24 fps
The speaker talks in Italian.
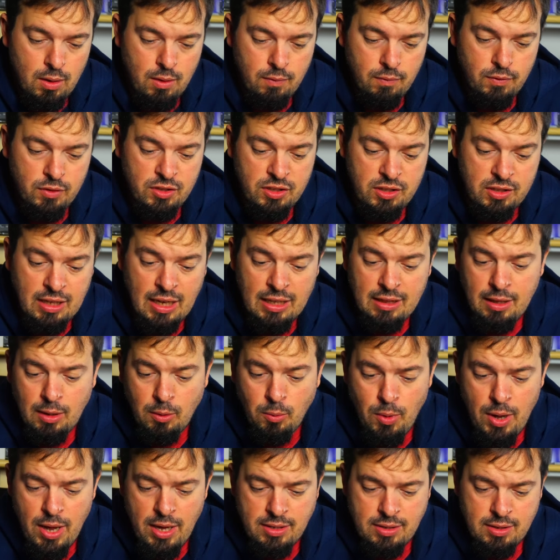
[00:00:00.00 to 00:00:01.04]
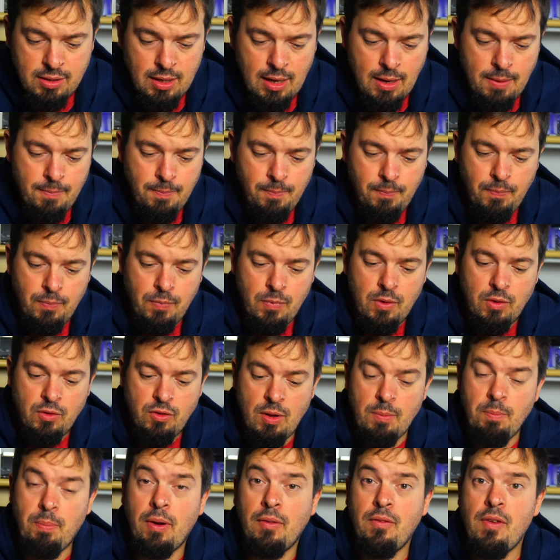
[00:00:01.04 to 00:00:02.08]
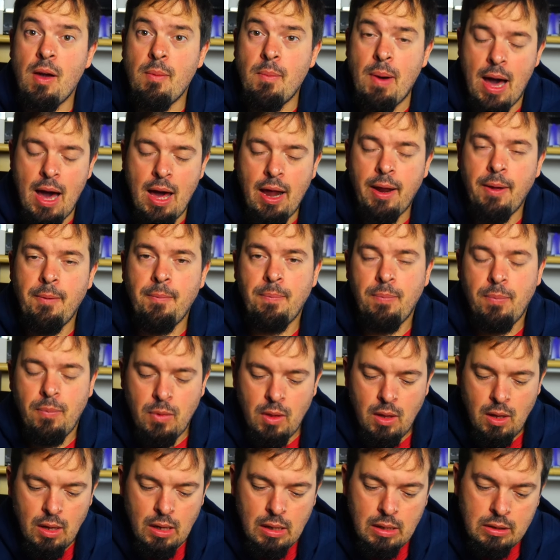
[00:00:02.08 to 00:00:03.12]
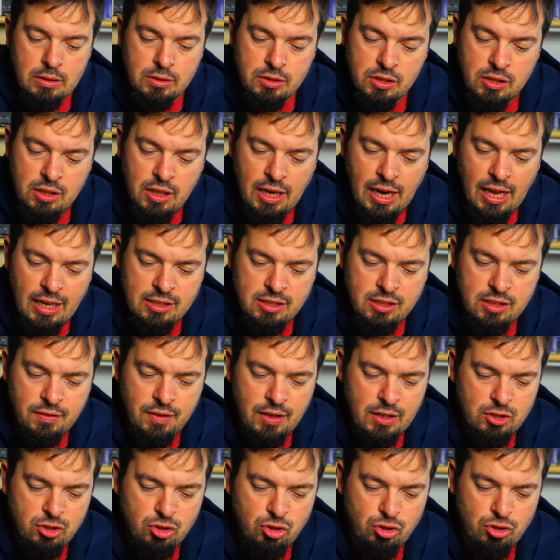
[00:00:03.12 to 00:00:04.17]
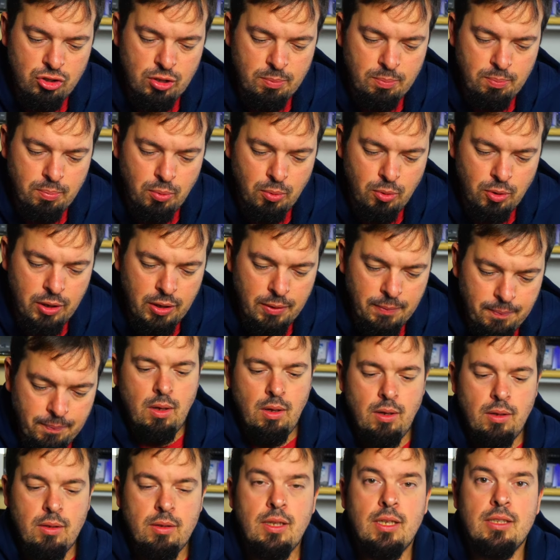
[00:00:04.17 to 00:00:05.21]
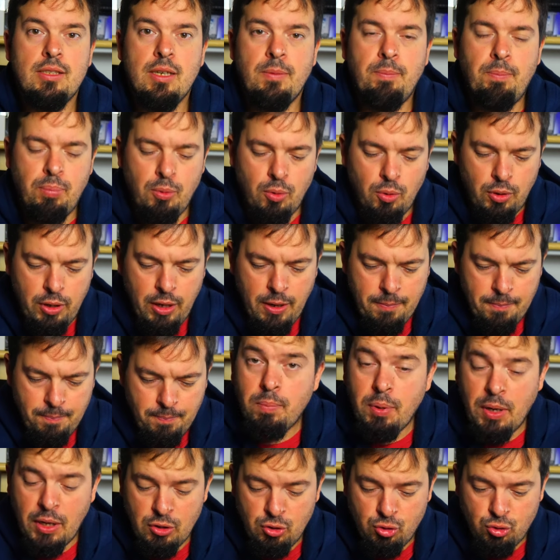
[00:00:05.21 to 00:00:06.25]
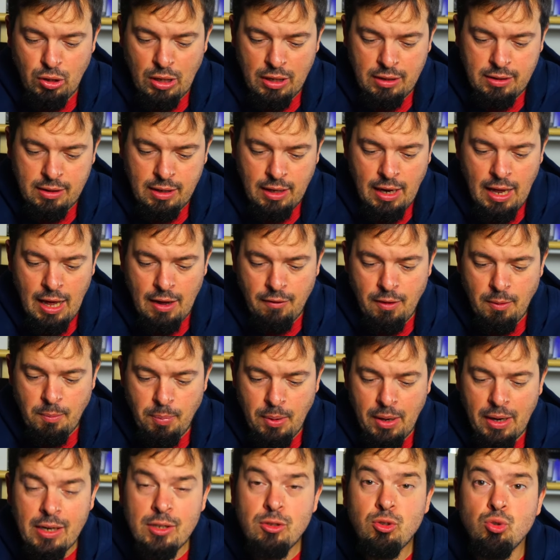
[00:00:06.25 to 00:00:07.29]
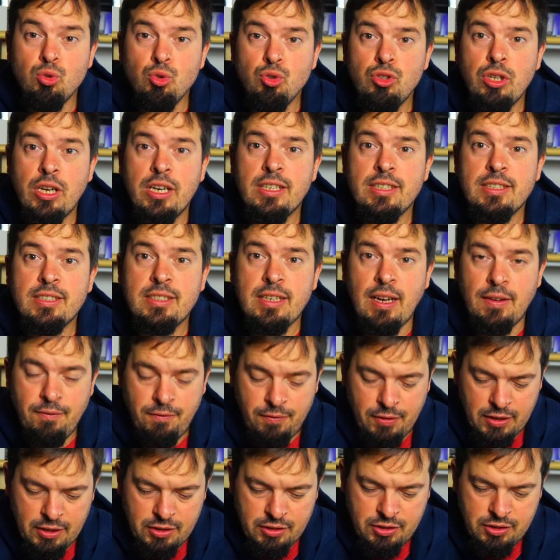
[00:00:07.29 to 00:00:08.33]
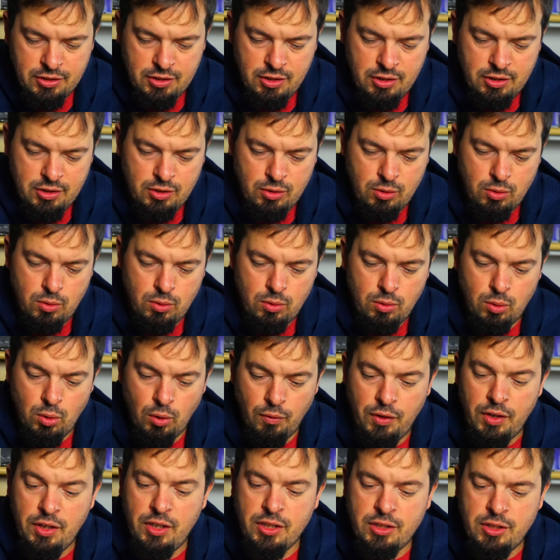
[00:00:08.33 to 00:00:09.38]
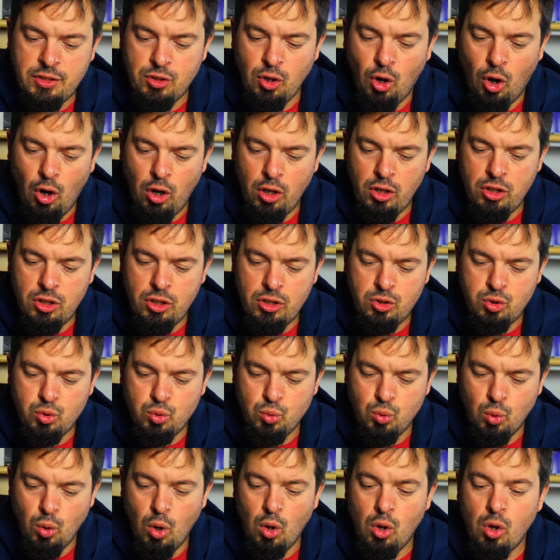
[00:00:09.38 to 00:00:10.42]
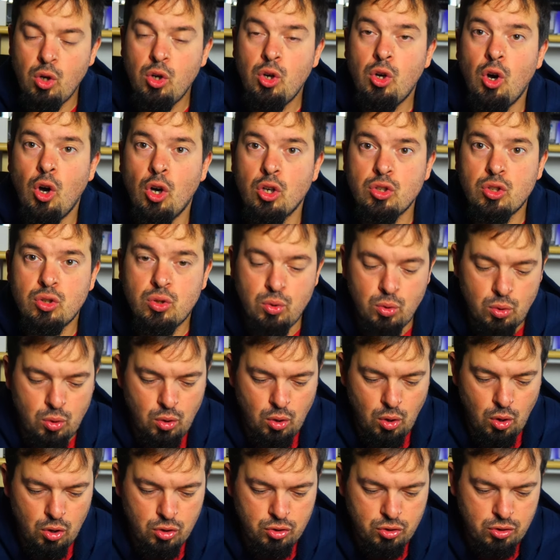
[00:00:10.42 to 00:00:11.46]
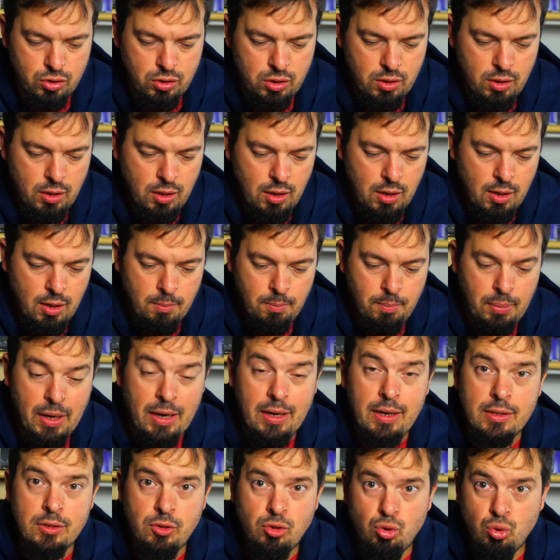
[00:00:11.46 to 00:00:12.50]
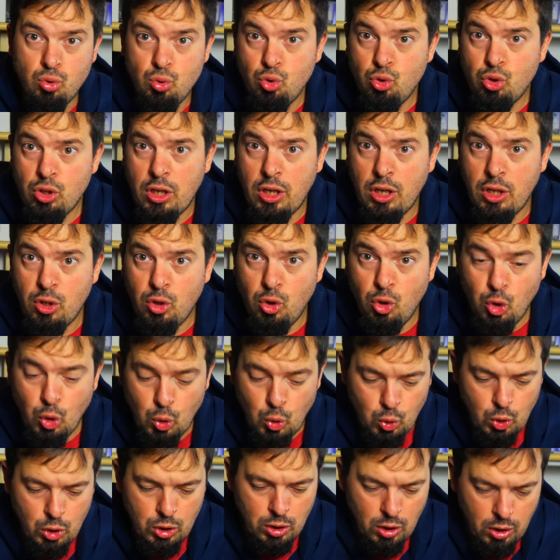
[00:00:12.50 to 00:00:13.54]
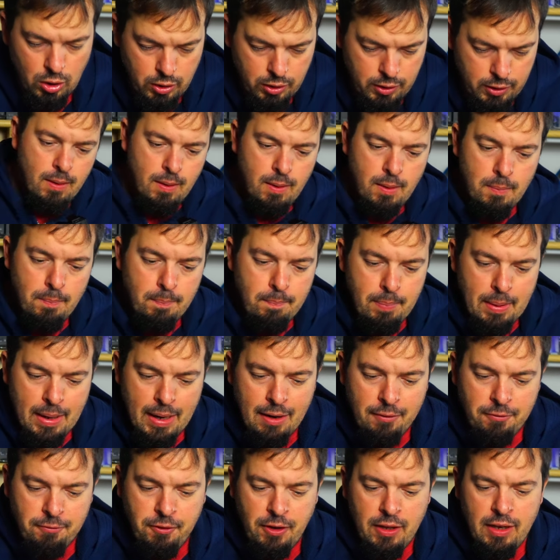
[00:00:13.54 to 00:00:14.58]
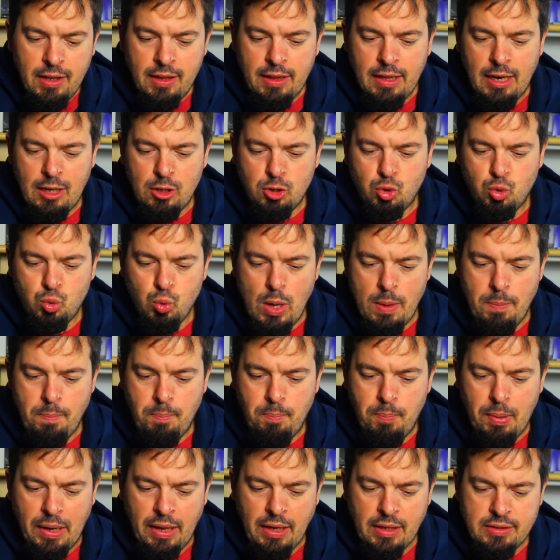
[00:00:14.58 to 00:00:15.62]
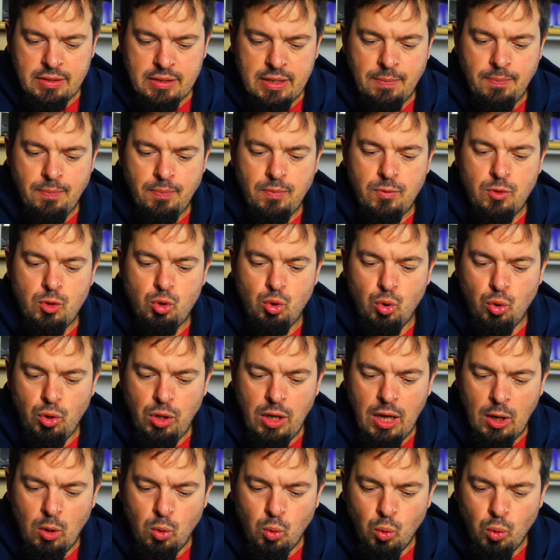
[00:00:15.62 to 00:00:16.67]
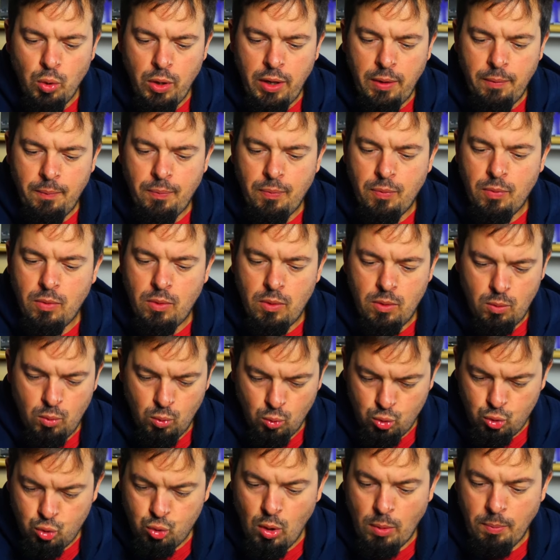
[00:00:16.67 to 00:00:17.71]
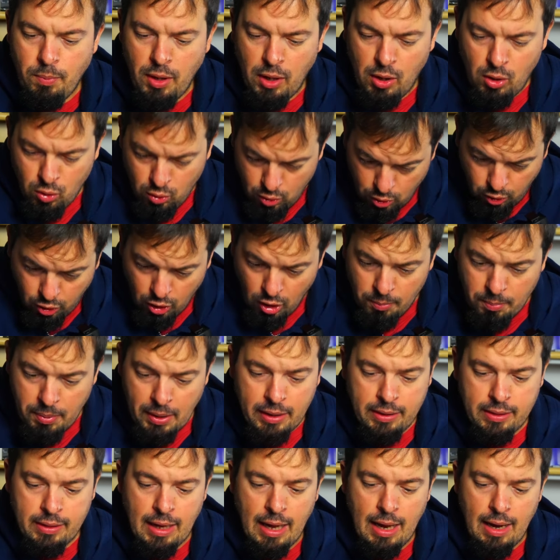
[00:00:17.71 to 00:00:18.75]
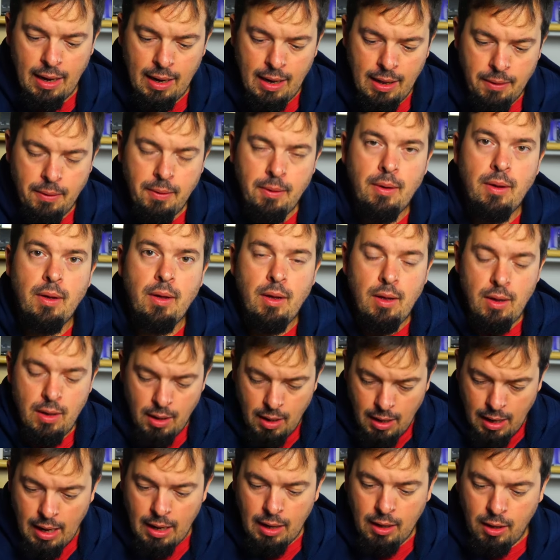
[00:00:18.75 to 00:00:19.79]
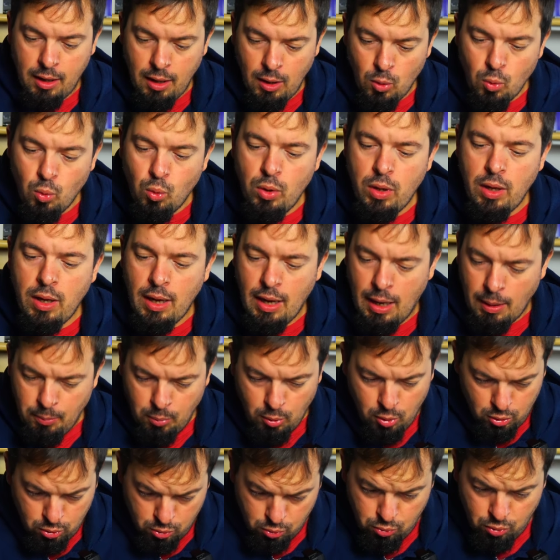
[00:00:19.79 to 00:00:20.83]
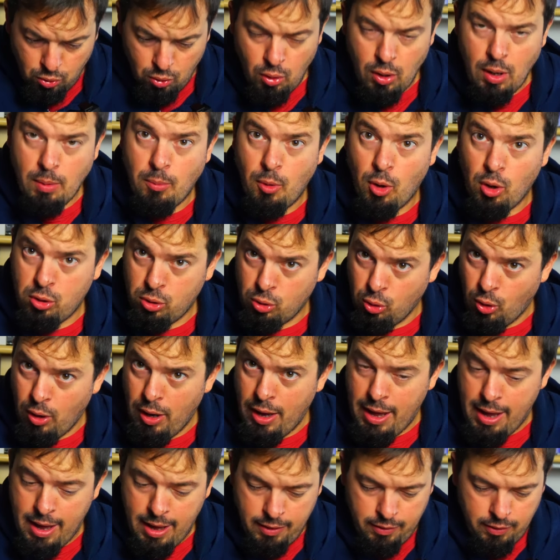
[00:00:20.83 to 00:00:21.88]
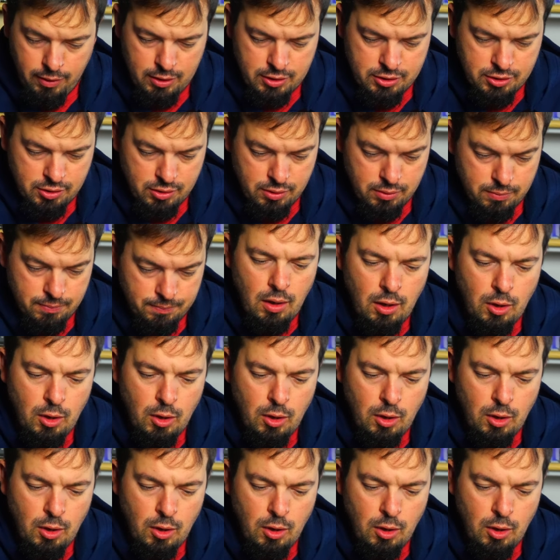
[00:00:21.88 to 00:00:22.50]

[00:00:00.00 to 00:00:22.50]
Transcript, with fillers: Visitata questa, sempre via mare, si diresse verso il Giappone. Da Giappone prese un'altra nave per raggiungere San Francisco, dove iniziò il suo cost to cost per raggiungere New York. Per la fine della sua impresa si unì a lui un suo amico Robert Allen, anche lui a bordo di una moto Henderson.